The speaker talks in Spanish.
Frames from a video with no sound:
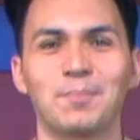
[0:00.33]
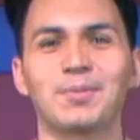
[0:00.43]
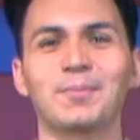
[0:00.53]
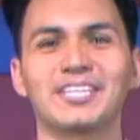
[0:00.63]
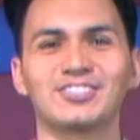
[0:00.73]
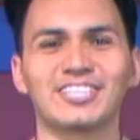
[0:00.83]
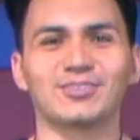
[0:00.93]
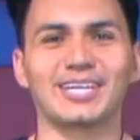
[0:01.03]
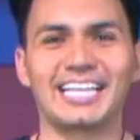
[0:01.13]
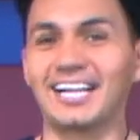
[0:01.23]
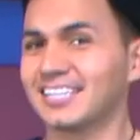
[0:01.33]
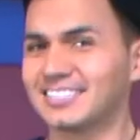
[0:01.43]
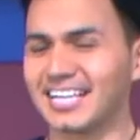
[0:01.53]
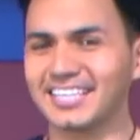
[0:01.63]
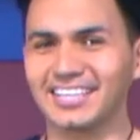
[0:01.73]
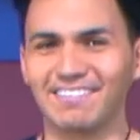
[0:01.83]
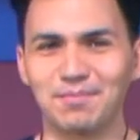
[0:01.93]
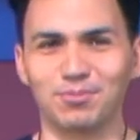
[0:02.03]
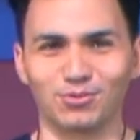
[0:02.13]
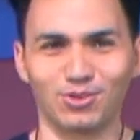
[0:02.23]
Bienvenidos a tu canal desde
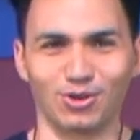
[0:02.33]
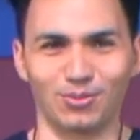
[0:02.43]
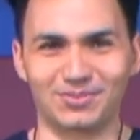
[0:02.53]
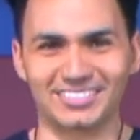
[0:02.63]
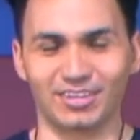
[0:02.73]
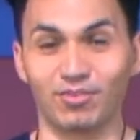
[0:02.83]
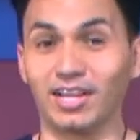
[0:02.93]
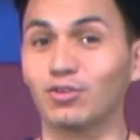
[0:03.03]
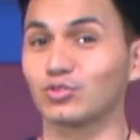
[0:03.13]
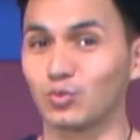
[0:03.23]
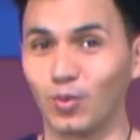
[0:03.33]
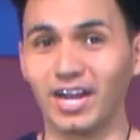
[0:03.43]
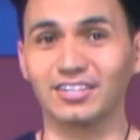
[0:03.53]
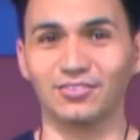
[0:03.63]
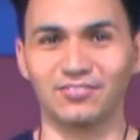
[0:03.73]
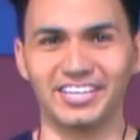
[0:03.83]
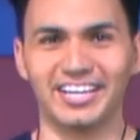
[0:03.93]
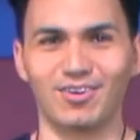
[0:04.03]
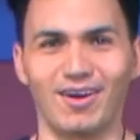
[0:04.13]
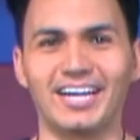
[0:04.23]
aqui.tv.com. Te saluda Oswaldo
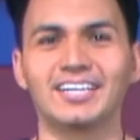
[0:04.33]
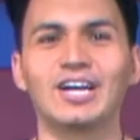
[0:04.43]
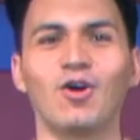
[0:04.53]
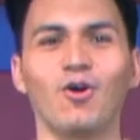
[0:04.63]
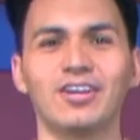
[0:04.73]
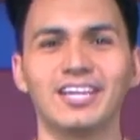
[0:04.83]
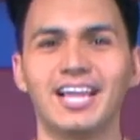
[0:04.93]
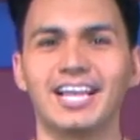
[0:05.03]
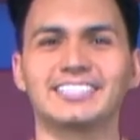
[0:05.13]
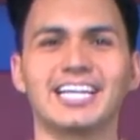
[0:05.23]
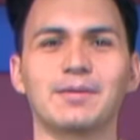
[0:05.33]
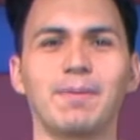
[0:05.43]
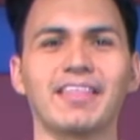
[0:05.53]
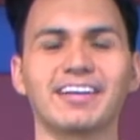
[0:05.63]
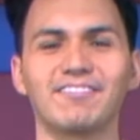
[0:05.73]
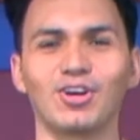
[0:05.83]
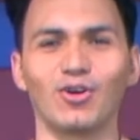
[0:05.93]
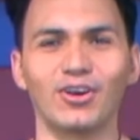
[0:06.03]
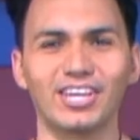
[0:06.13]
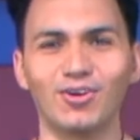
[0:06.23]
Figueroa. Hoy le sale padre
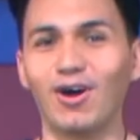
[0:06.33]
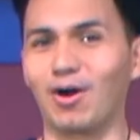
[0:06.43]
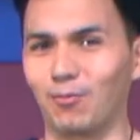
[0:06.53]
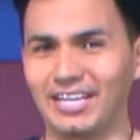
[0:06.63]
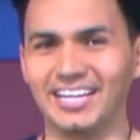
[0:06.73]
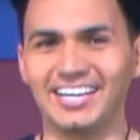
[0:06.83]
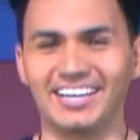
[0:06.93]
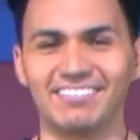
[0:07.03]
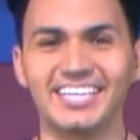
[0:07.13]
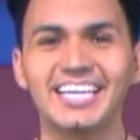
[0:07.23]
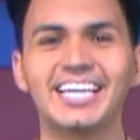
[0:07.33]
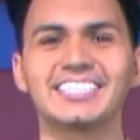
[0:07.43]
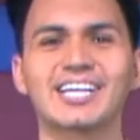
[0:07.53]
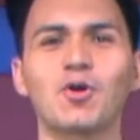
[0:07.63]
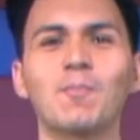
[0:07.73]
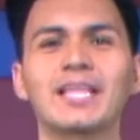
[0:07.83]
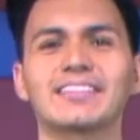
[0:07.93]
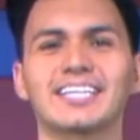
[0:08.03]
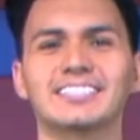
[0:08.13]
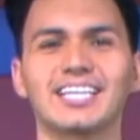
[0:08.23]
biológico a William Levy y se cumplen
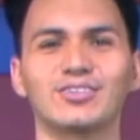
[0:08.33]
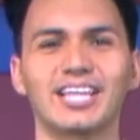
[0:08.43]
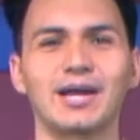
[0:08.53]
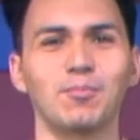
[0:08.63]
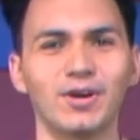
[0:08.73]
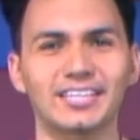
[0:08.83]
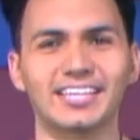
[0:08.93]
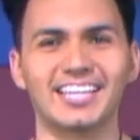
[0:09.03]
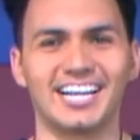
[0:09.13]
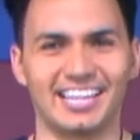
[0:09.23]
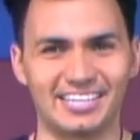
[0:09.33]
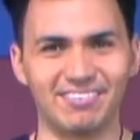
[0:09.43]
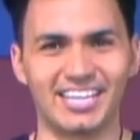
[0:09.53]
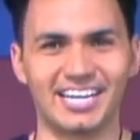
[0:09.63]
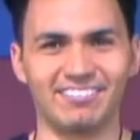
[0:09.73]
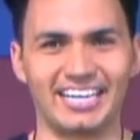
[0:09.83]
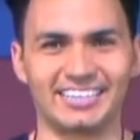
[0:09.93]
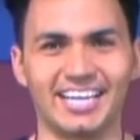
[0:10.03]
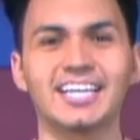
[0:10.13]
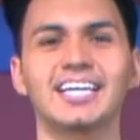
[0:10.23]
tres años de la muerte de la diva de la
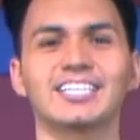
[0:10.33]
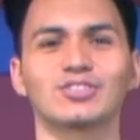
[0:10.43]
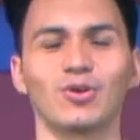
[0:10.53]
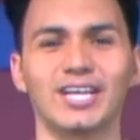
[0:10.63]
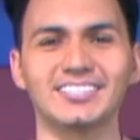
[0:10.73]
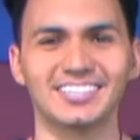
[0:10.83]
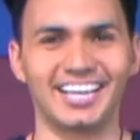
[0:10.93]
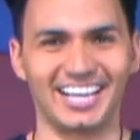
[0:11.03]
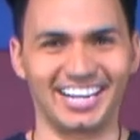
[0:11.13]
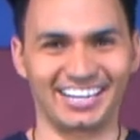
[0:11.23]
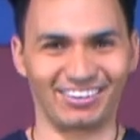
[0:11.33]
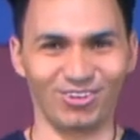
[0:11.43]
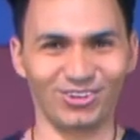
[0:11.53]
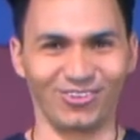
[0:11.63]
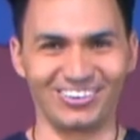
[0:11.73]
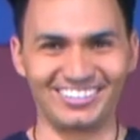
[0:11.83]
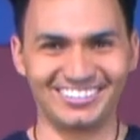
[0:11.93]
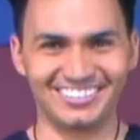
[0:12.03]
banda. Esto es El Revolcón.